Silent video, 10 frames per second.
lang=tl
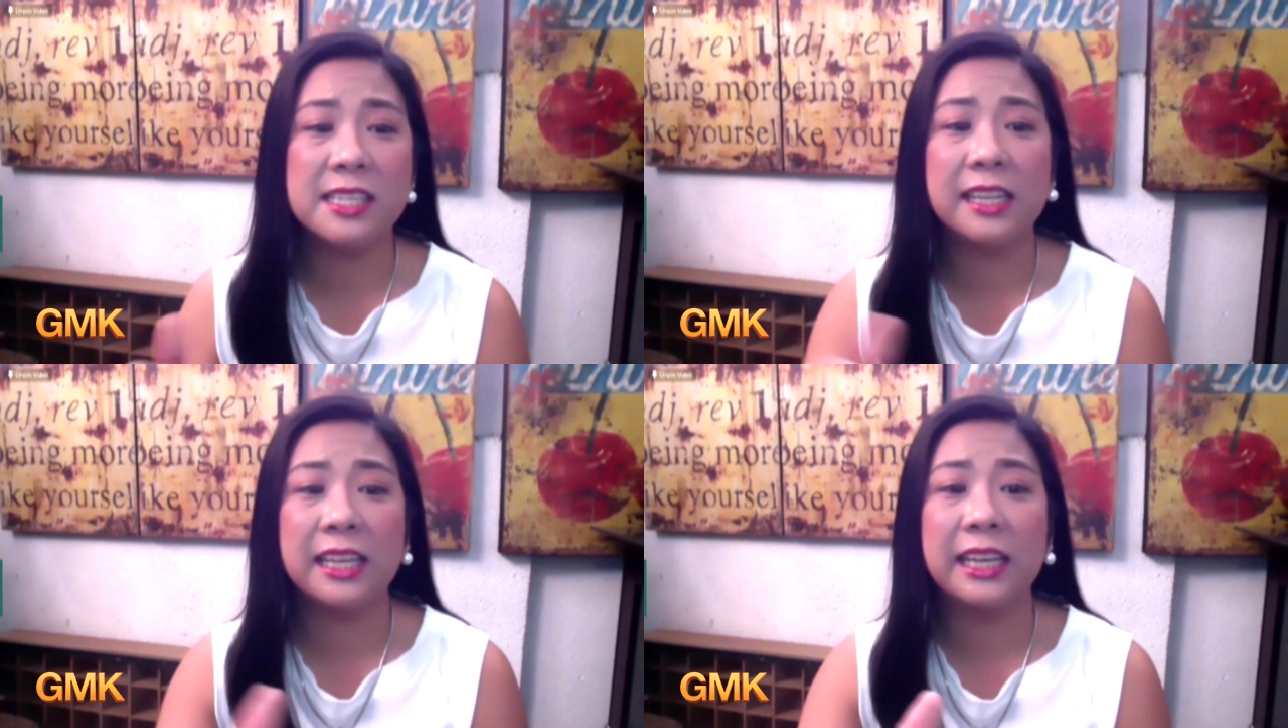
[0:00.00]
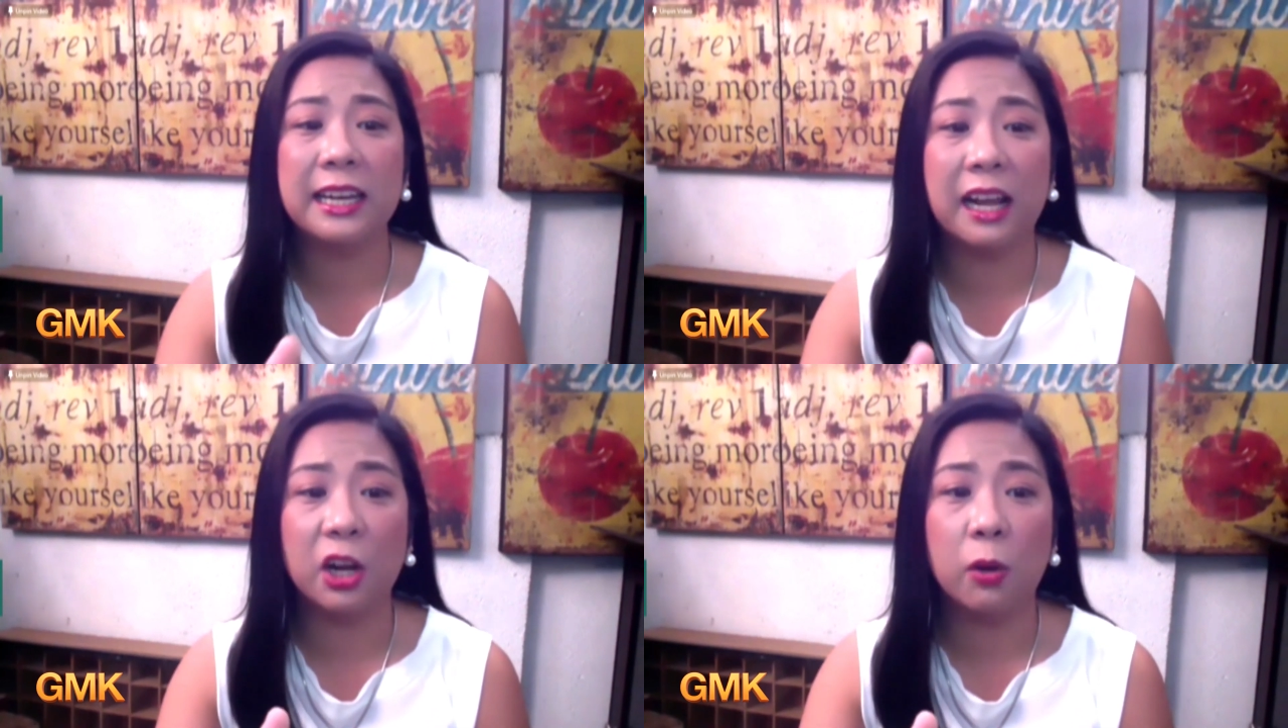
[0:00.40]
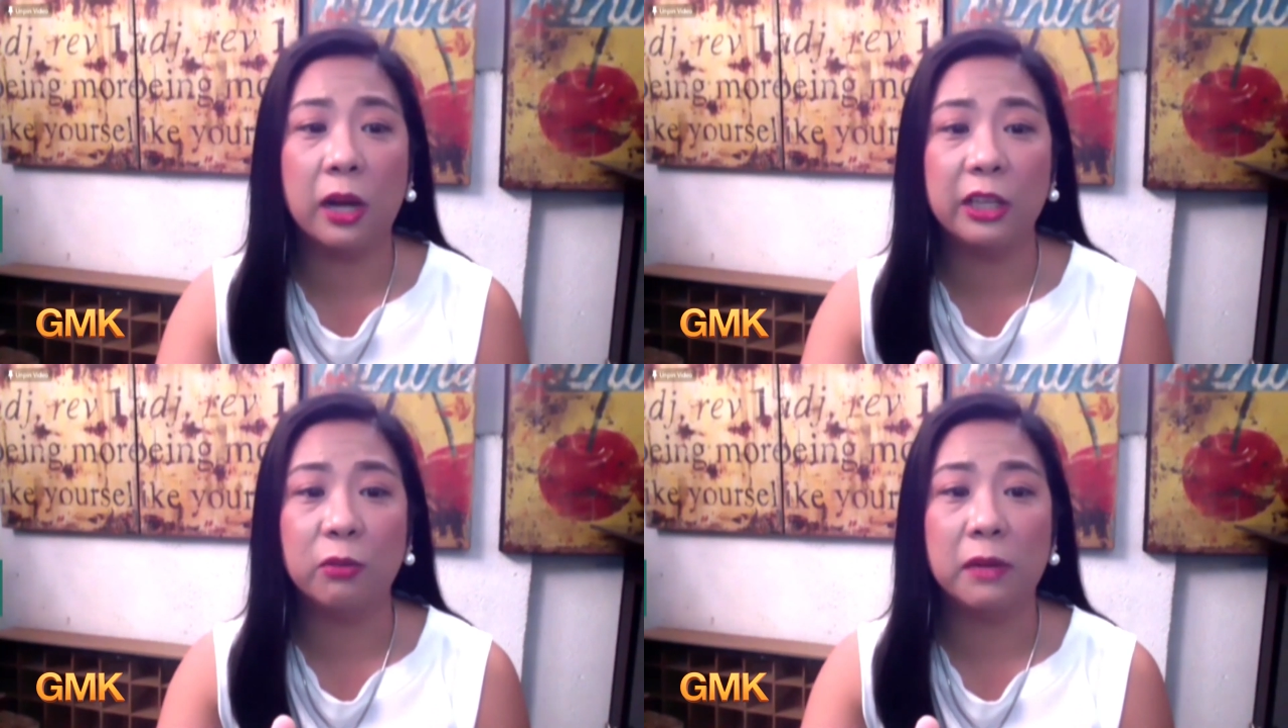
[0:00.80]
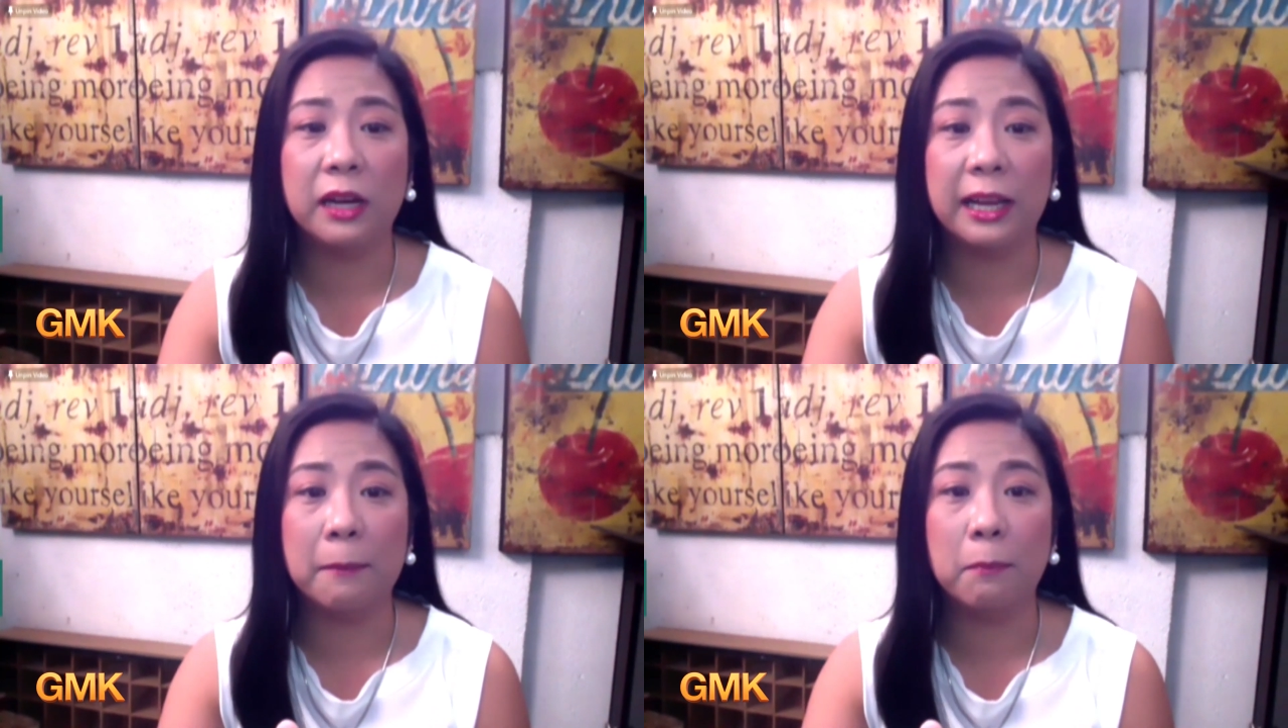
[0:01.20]
din na ginagawa yung
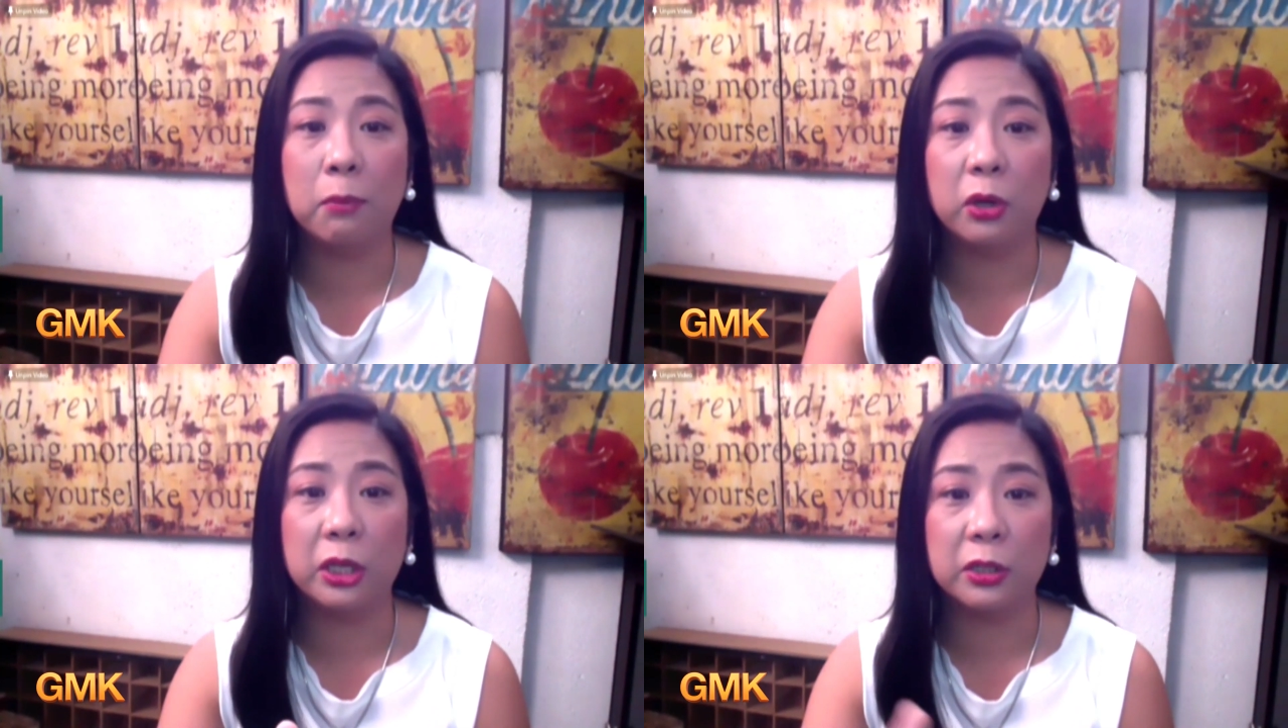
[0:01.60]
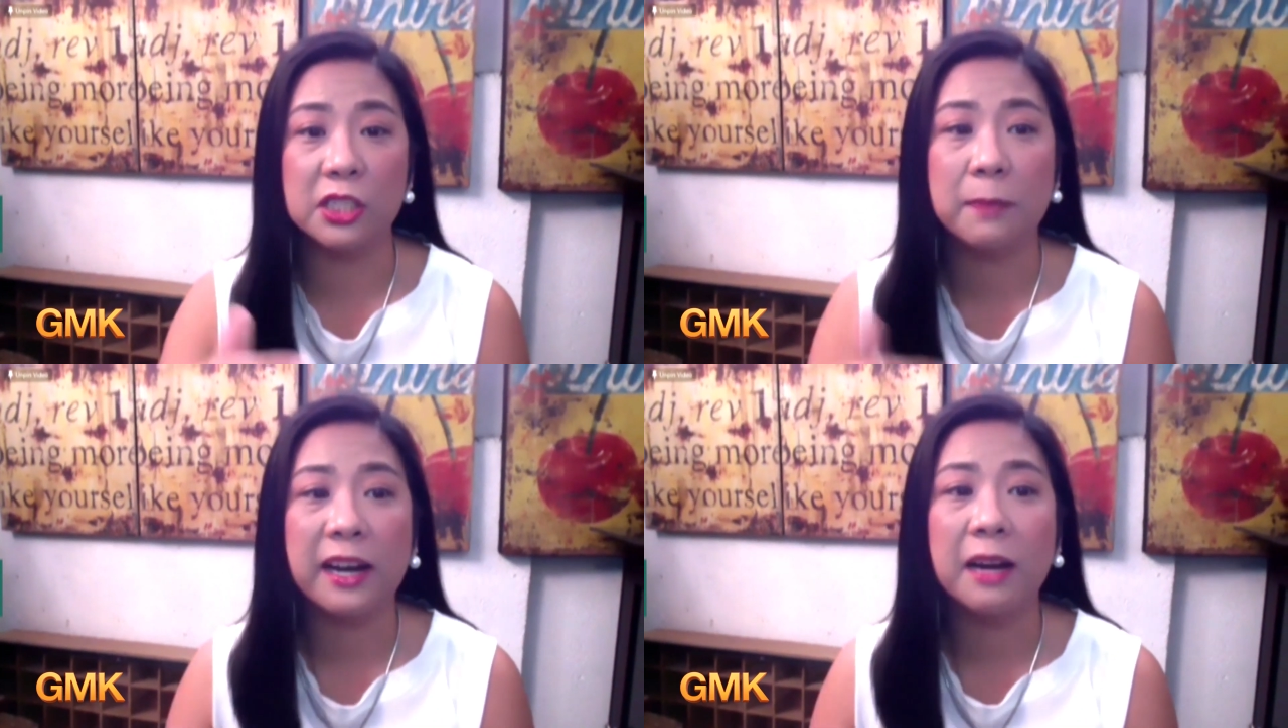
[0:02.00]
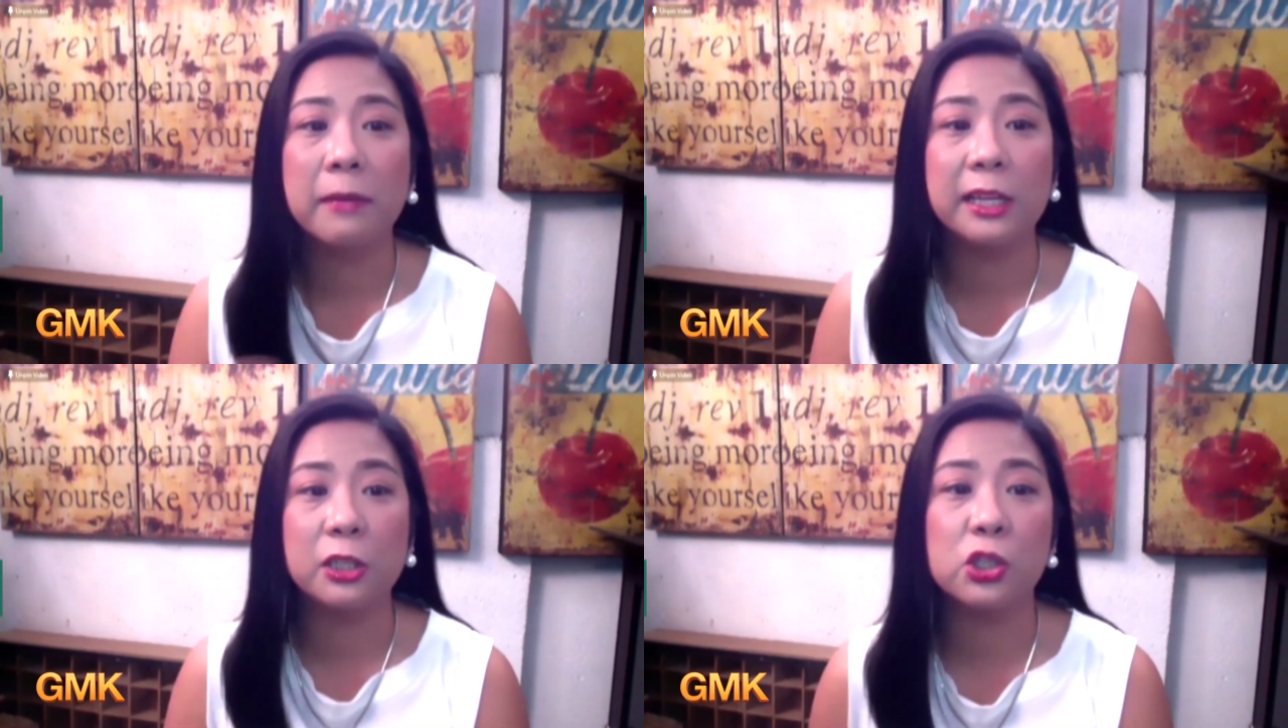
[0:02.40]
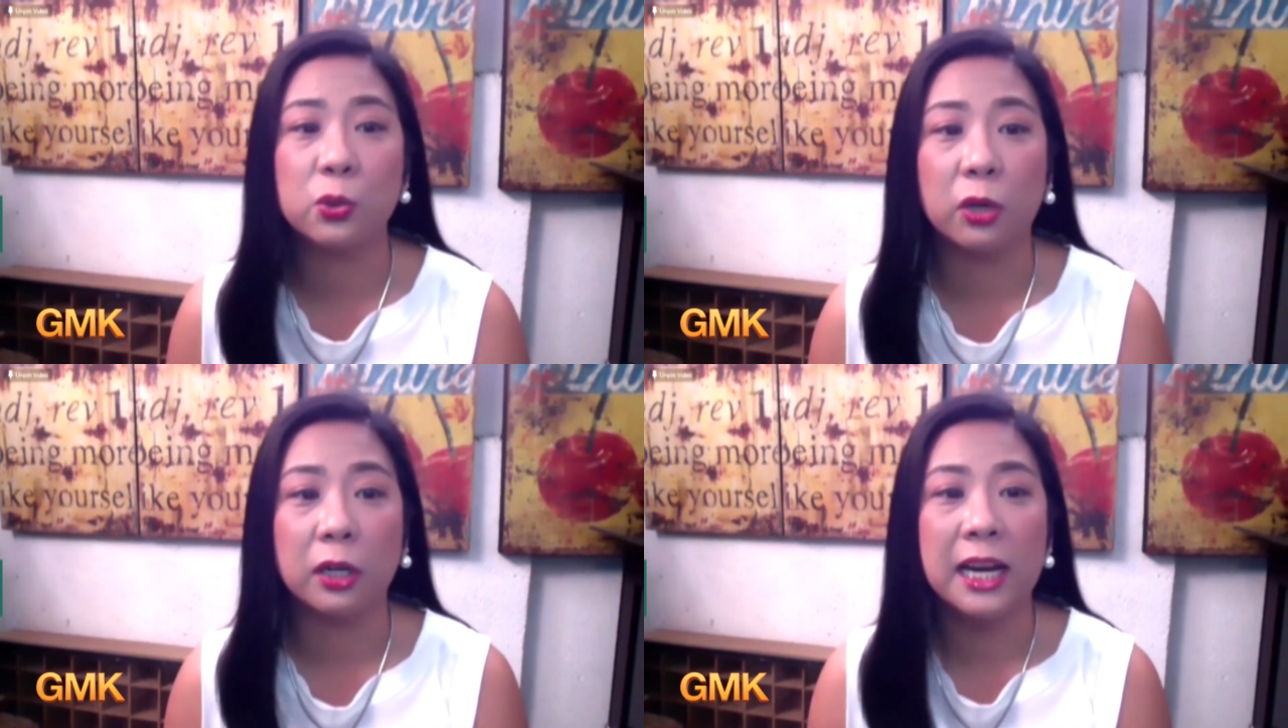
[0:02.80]
mga employers para
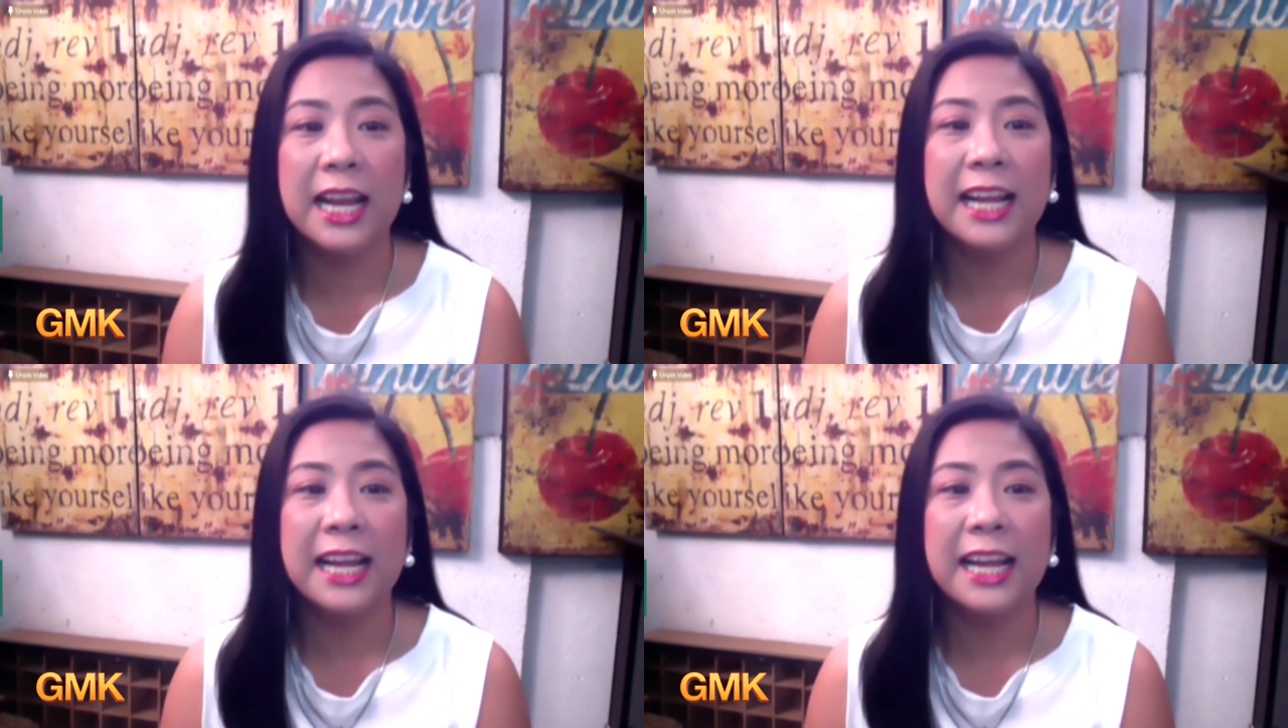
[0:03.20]
ma-ensure